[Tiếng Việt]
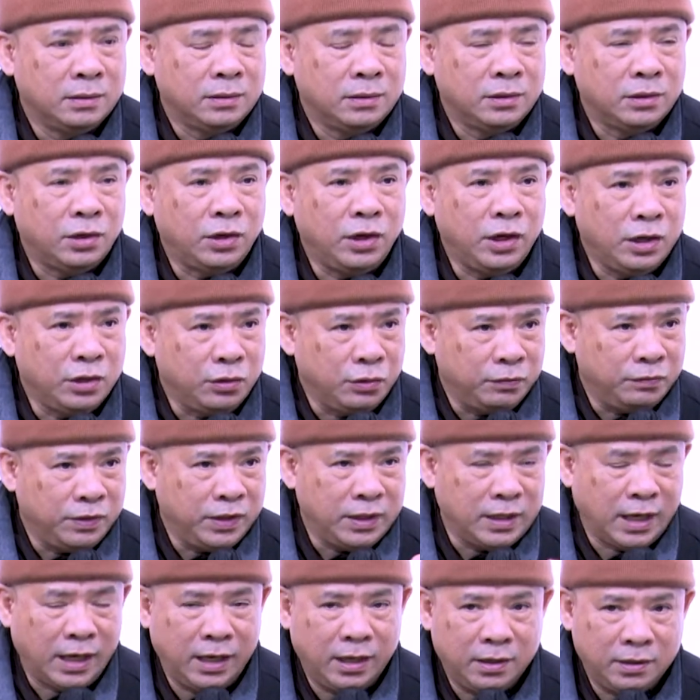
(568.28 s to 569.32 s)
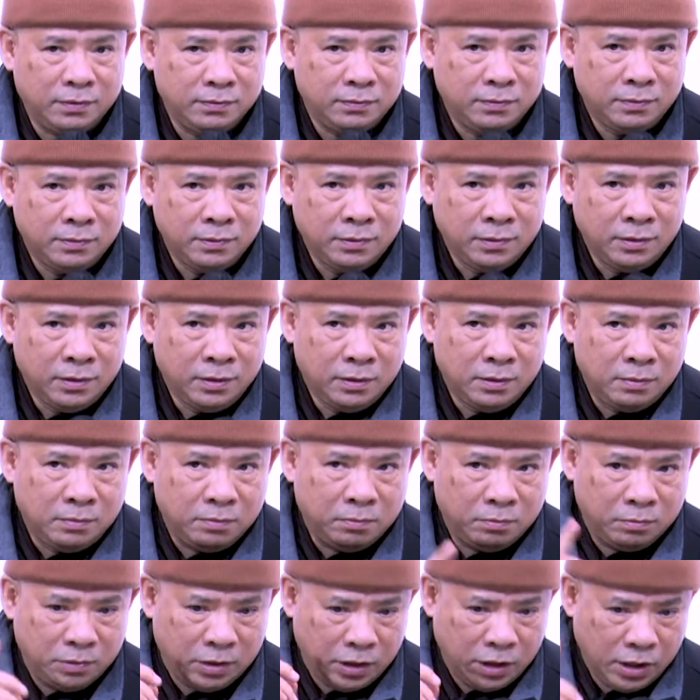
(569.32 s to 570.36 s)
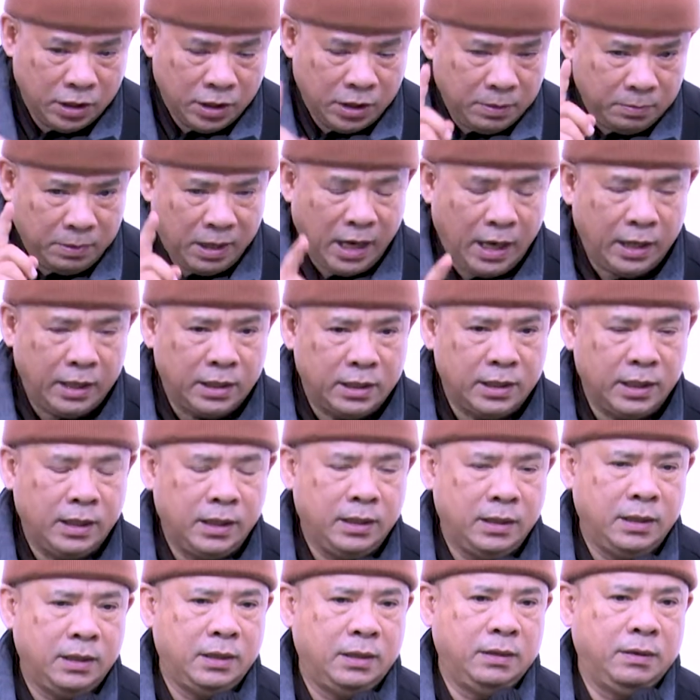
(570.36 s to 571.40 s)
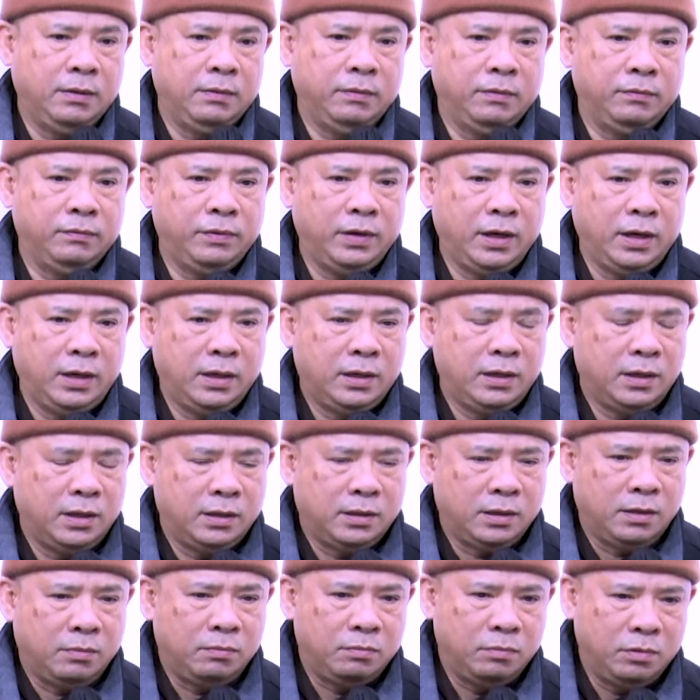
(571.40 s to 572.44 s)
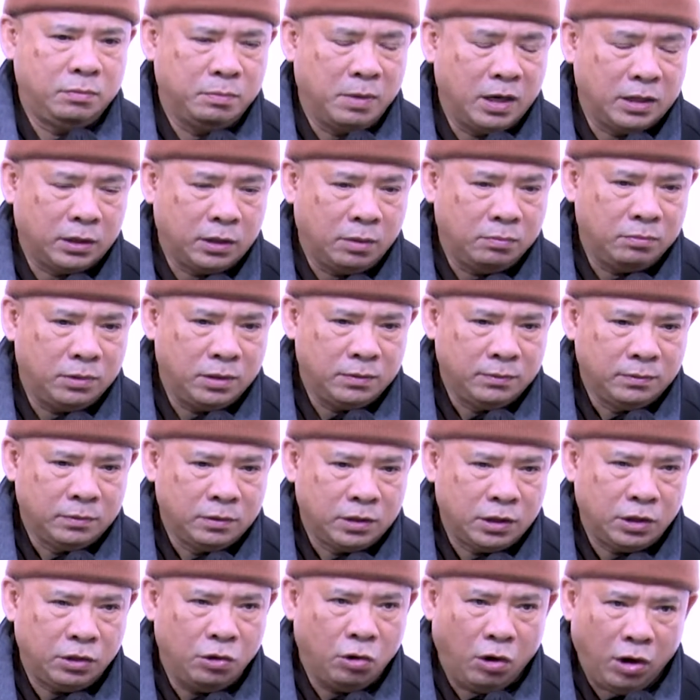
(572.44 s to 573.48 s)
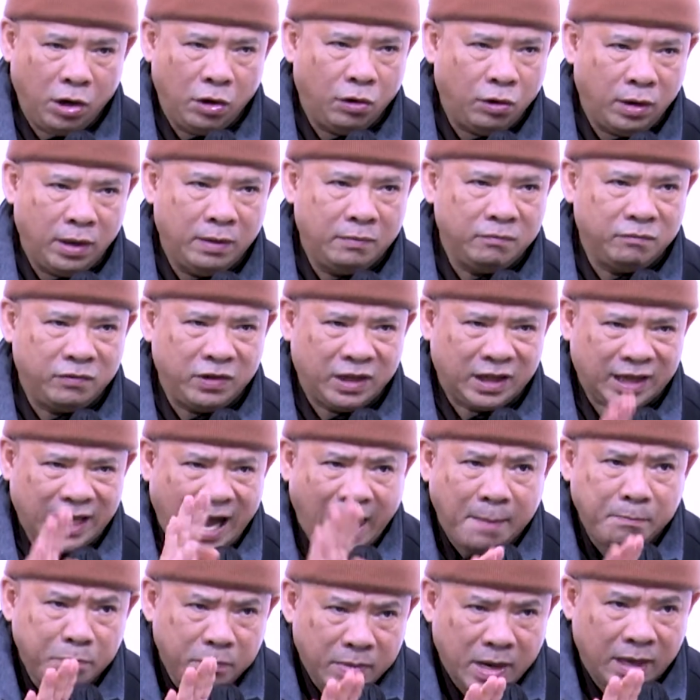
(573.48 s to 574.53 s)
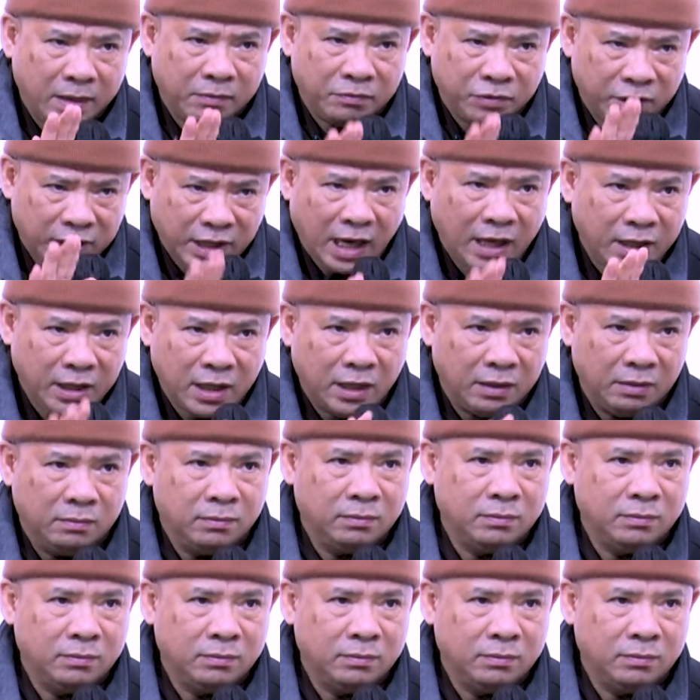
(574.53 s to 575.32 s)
Cho nên quý vị thấy không? Người mà hành trì về trong mật tông thì đòi hỏi tám mật phải thanh tịnh.